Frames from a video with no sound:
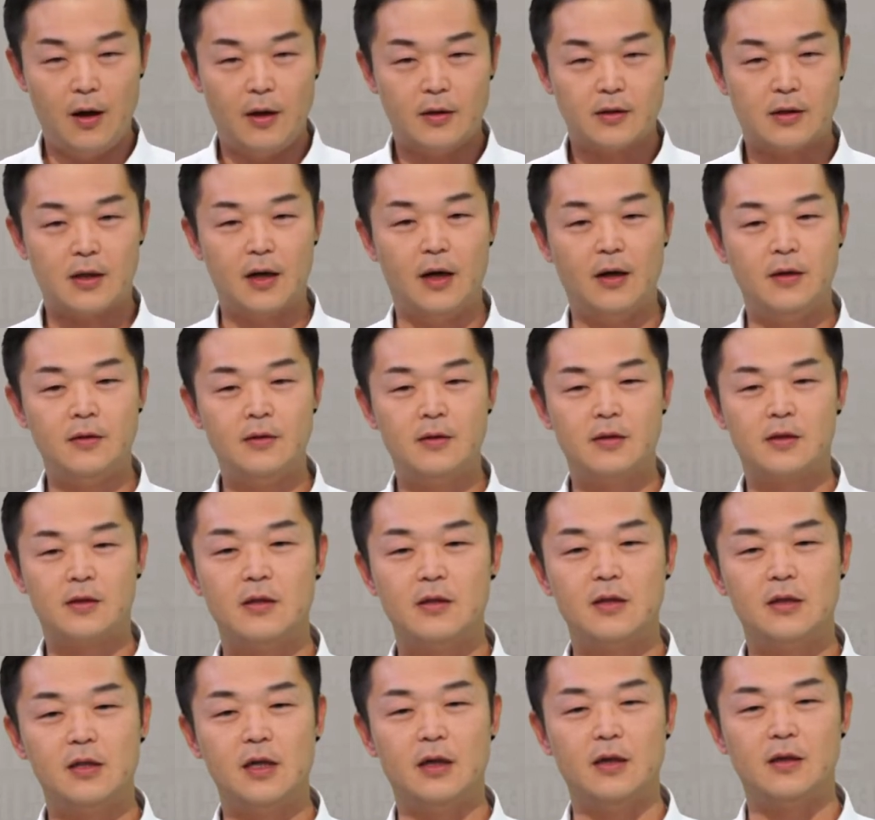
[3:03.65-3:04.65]
参
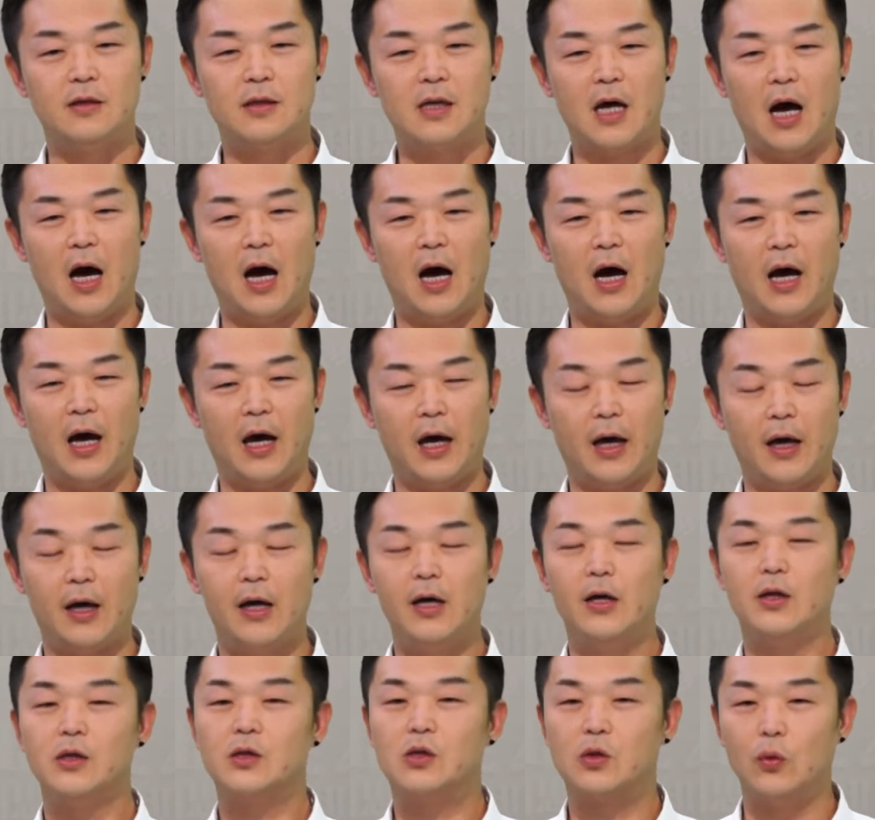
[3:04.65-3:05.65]
荇菜，
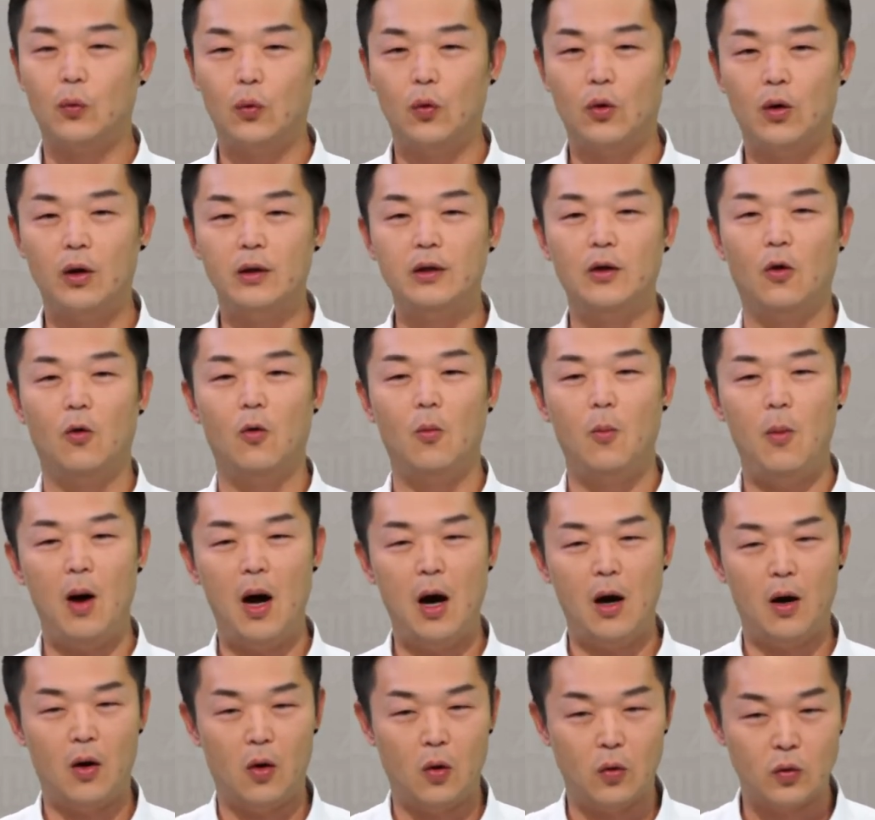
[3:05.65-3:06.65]
左右芼
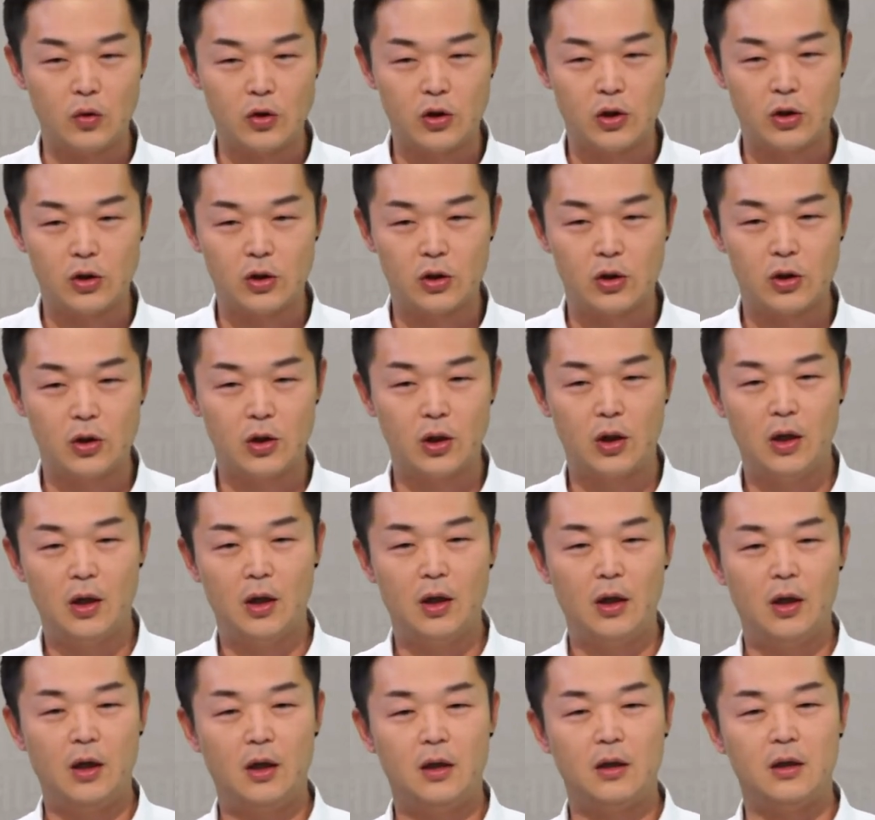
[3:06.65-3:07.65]
之。
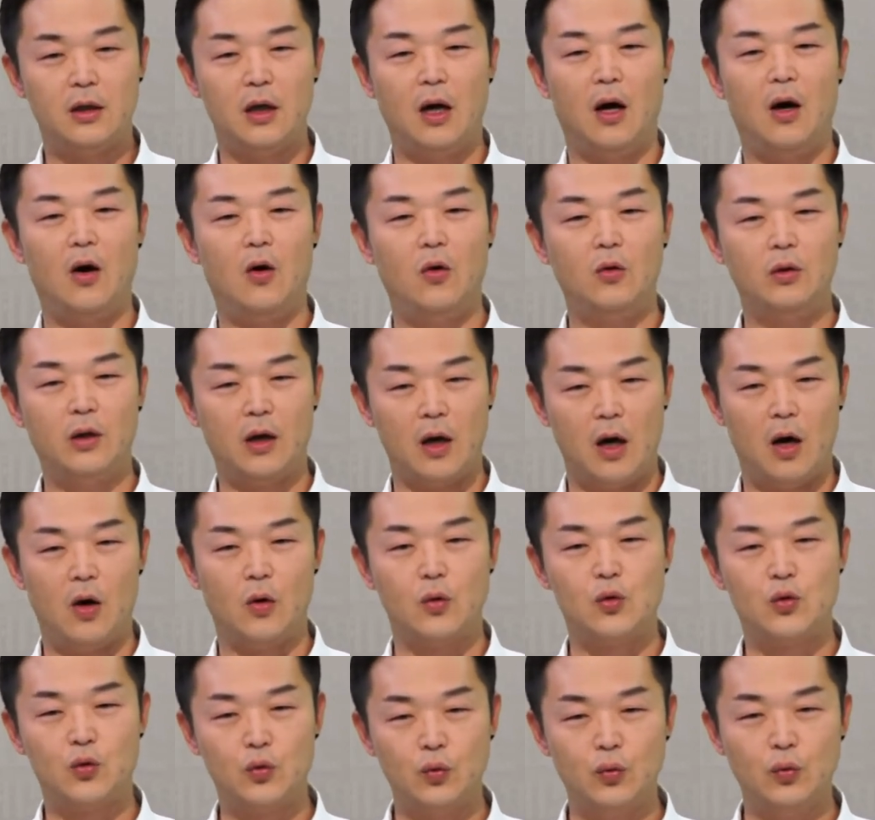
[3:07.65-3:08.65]
窈窕
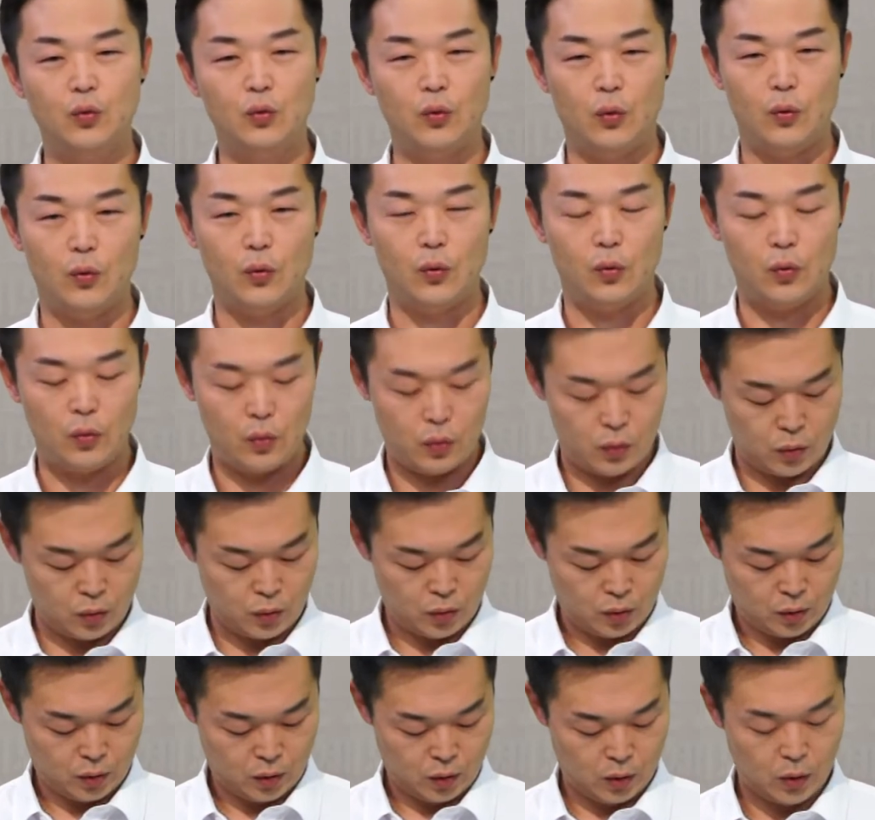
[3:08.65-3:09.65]
淑女，
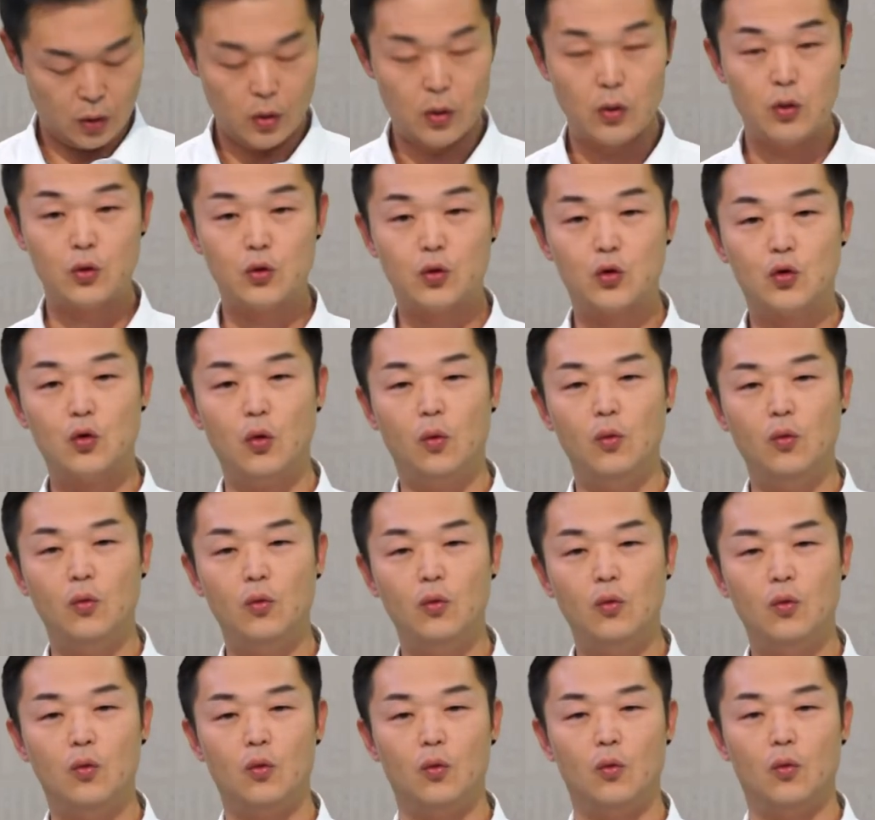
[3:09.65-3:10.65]

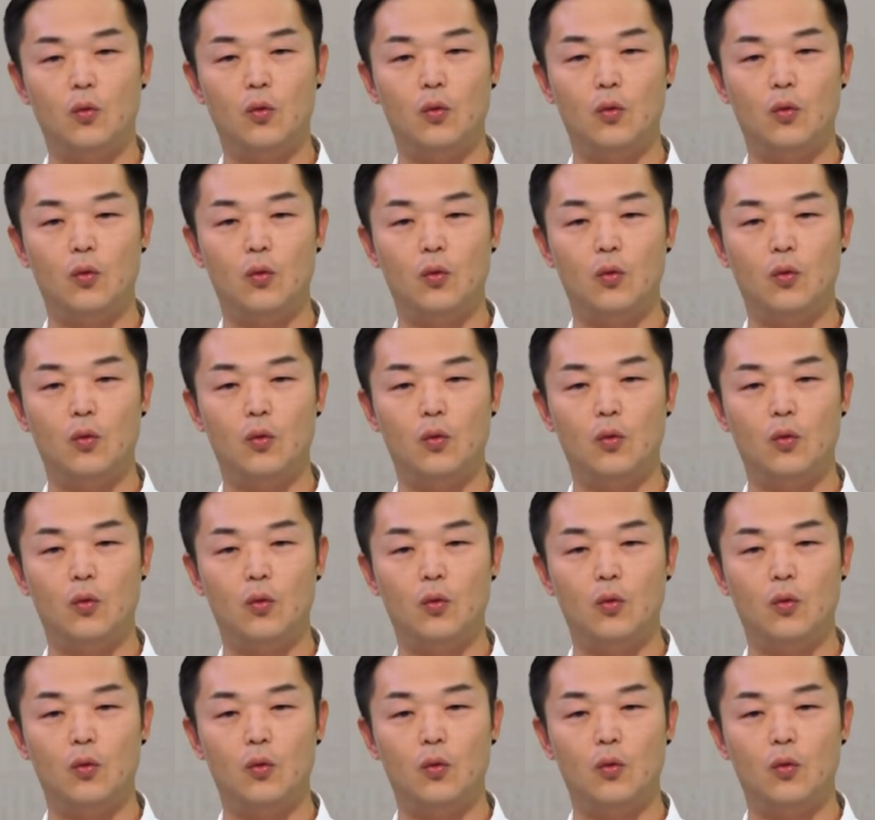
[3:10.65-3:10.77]
钟鼓